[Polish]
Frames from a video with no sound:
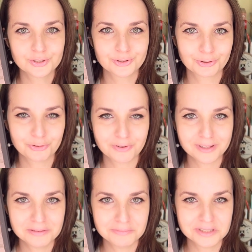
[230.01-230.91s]

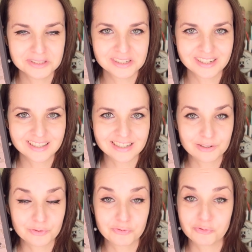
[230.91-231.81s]
zszokowane miny
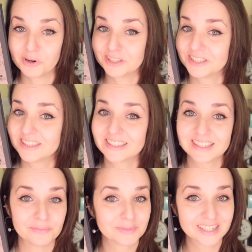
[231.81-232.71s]
krytyków właśnie z
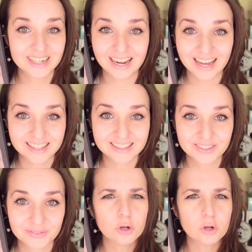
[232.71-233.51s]
tamtych lat.